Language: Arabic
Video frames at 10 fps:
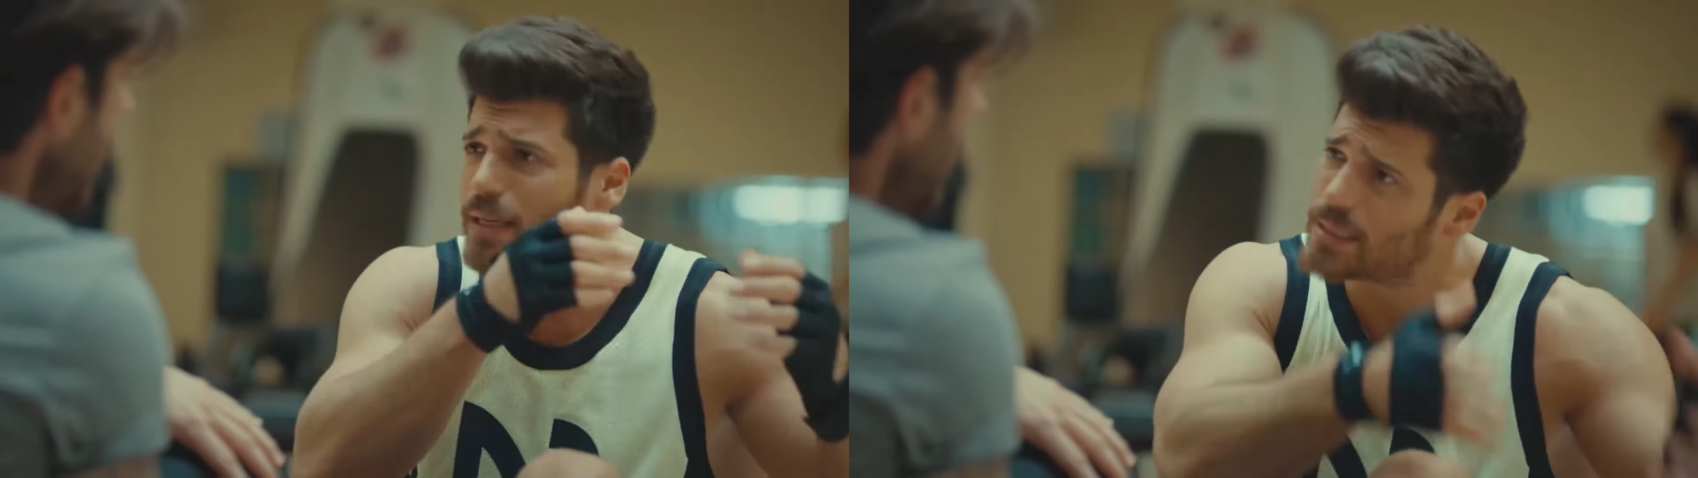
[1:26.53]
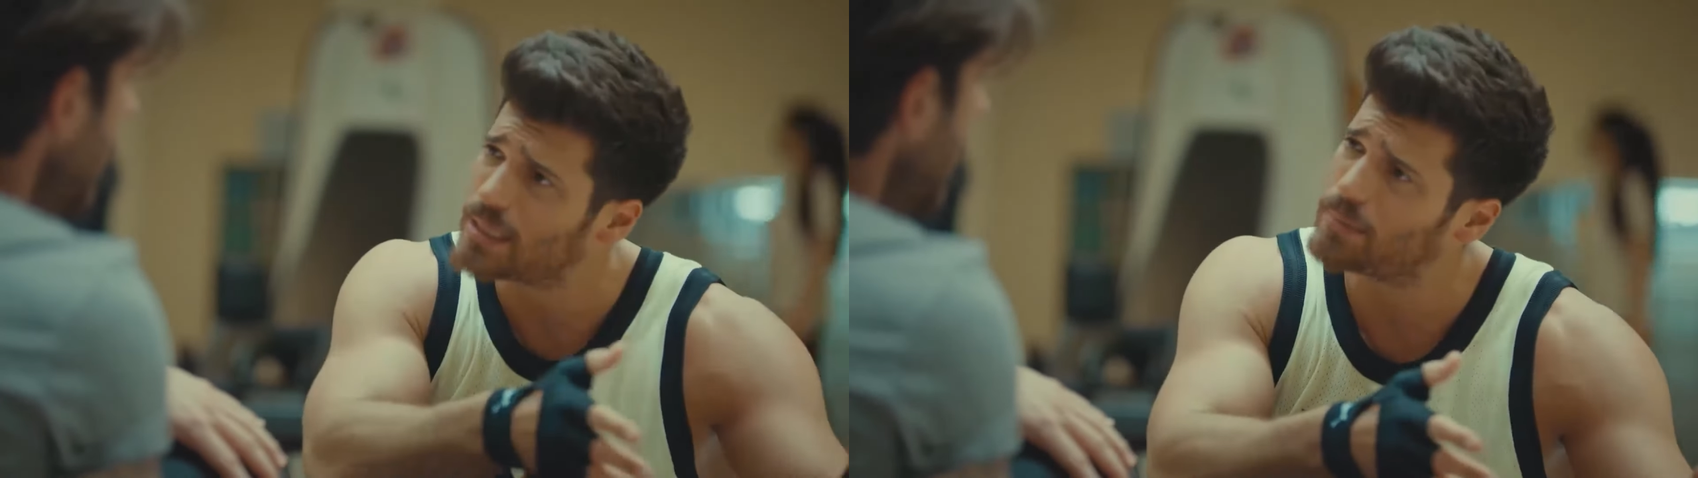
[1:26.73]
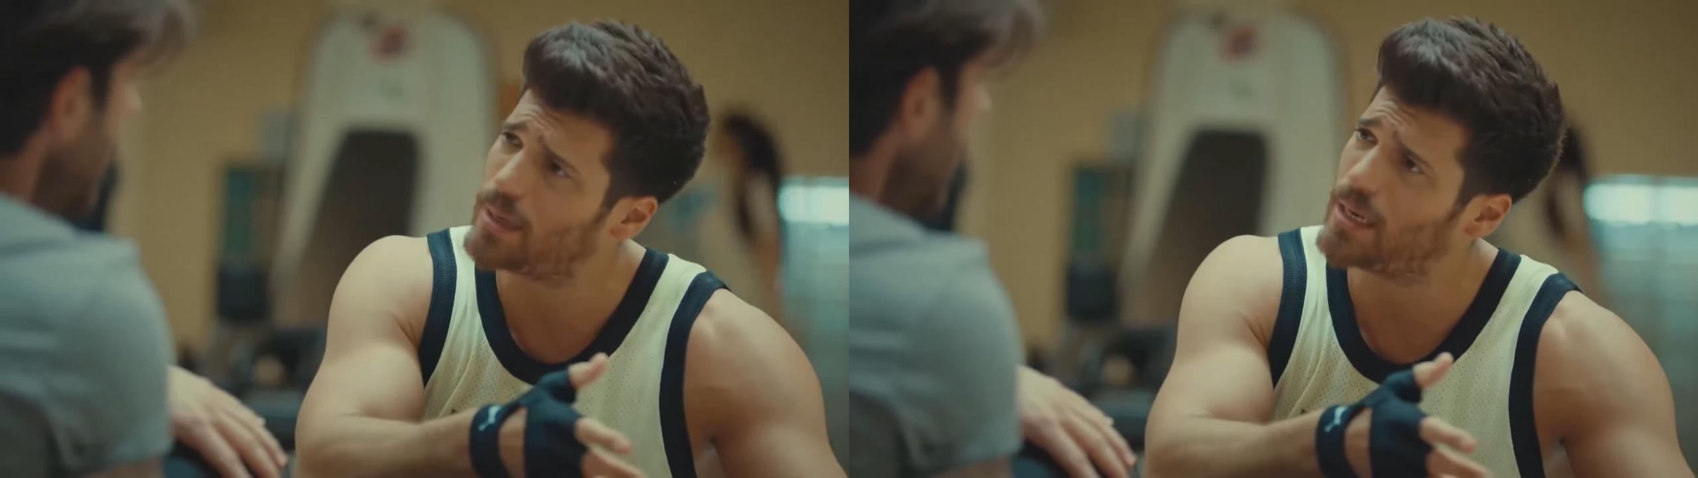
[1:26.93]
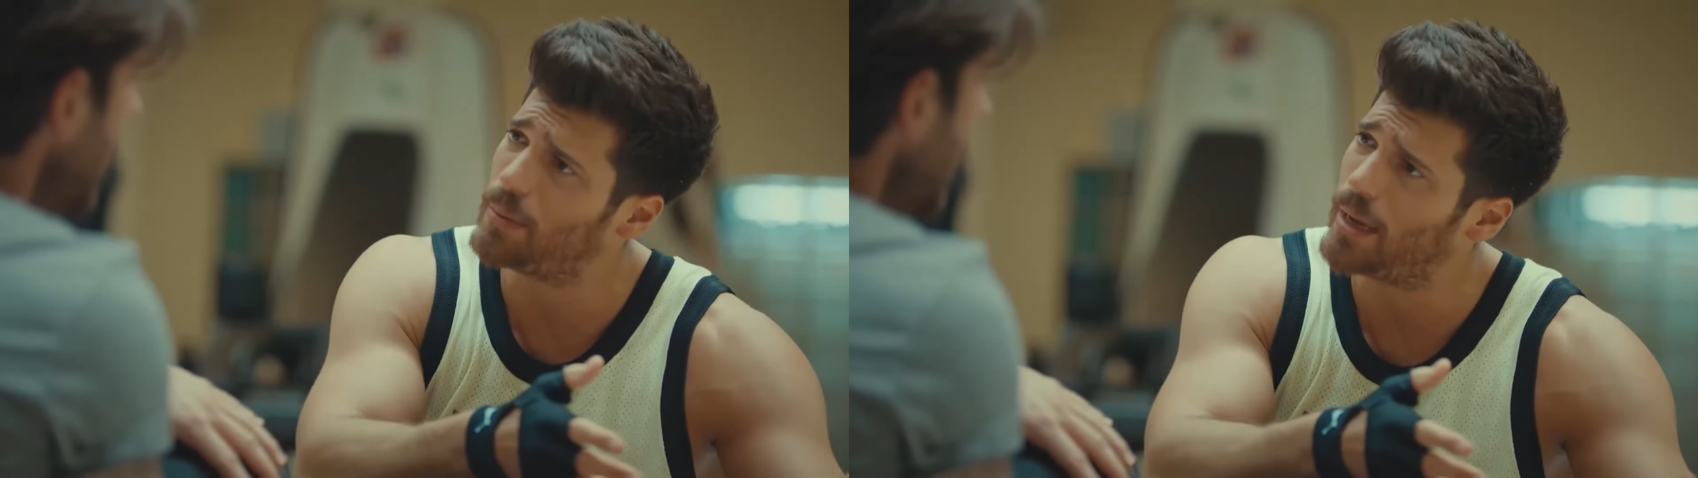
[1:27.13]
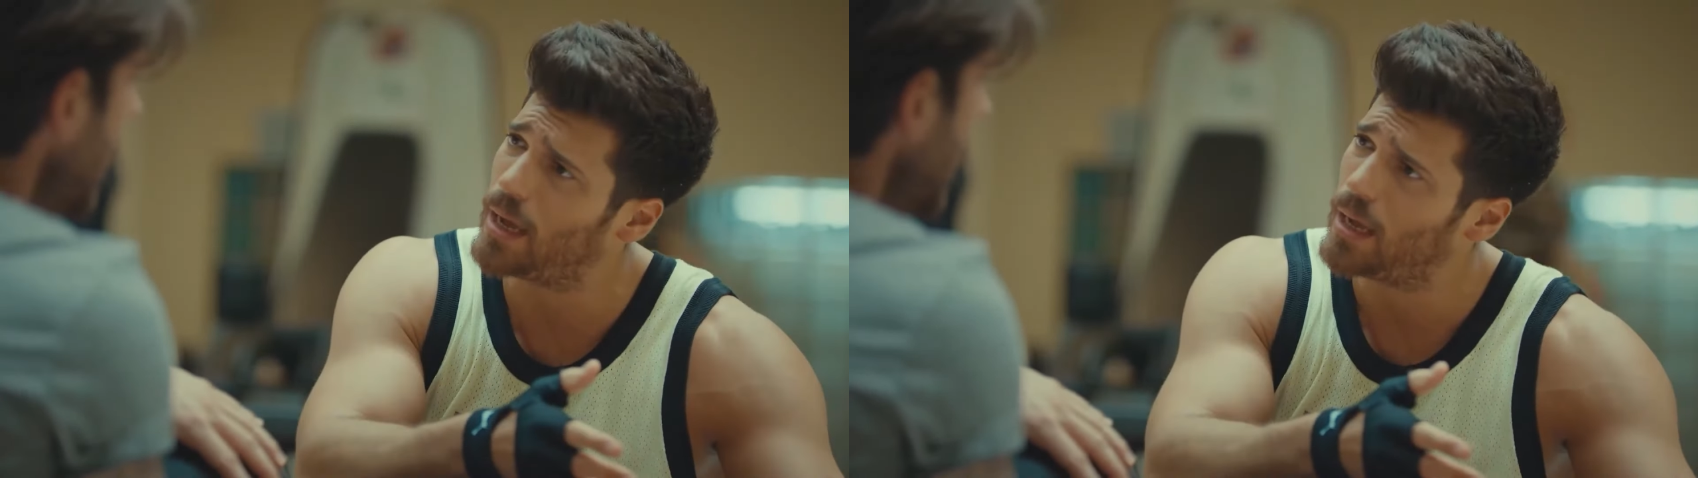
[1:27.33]
انا حكيت
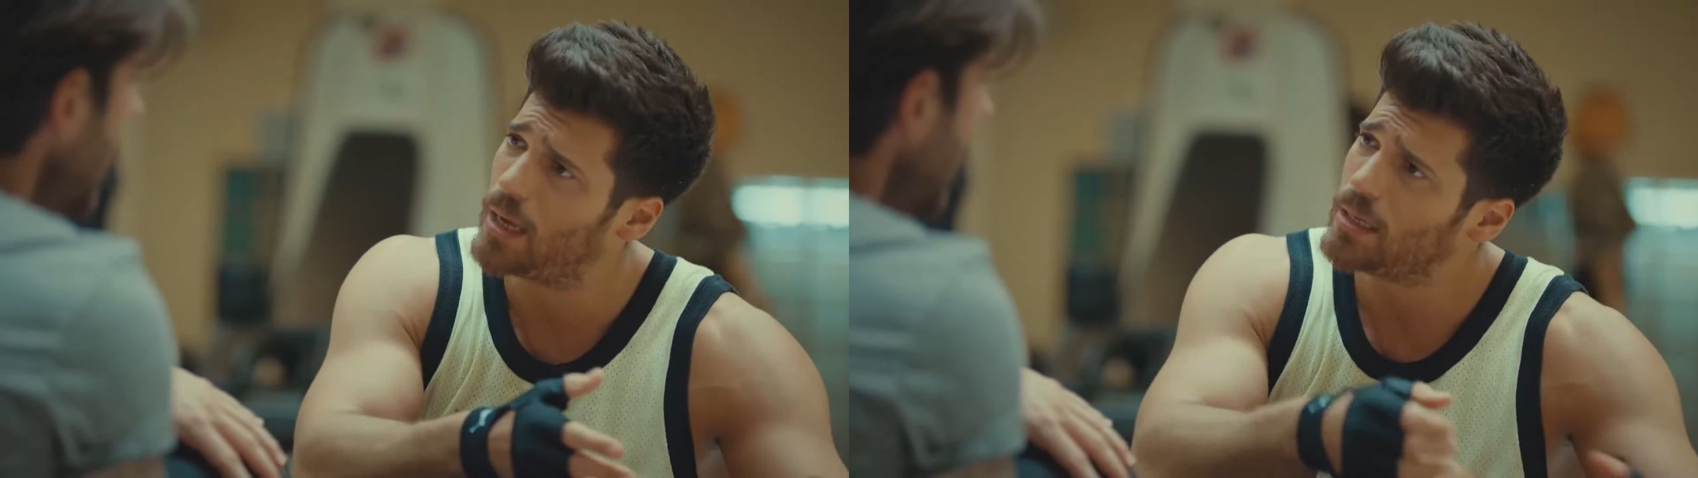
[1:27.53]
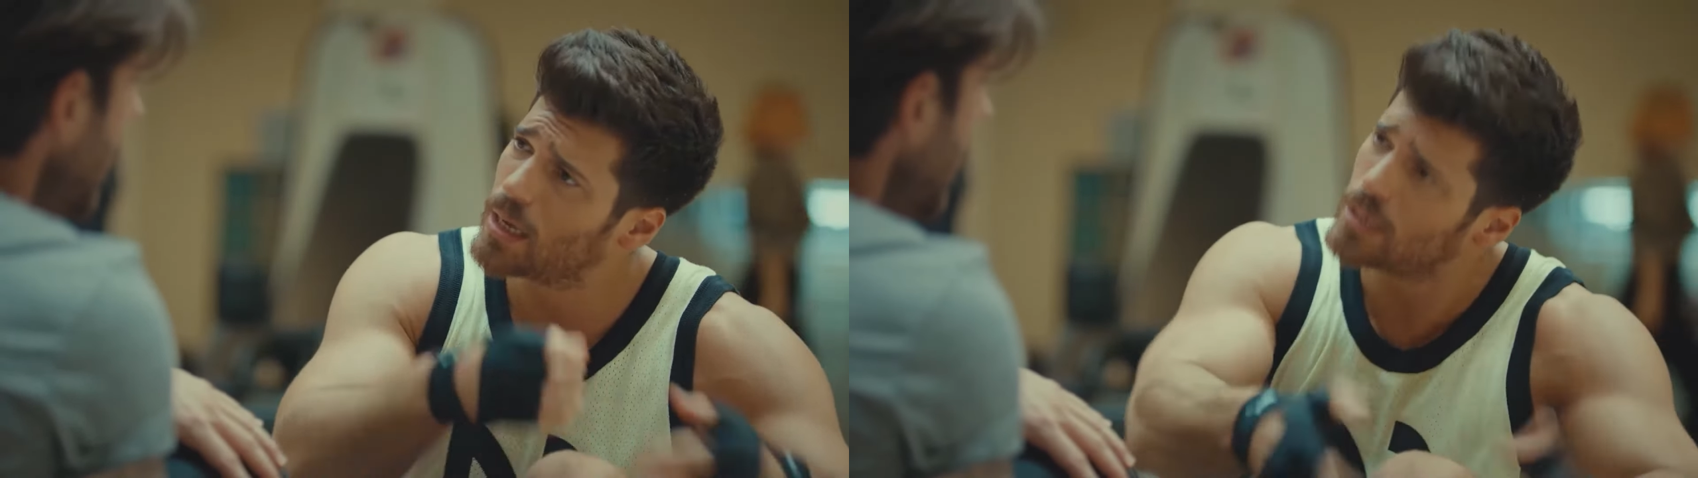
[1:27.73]
لامي عن اسيل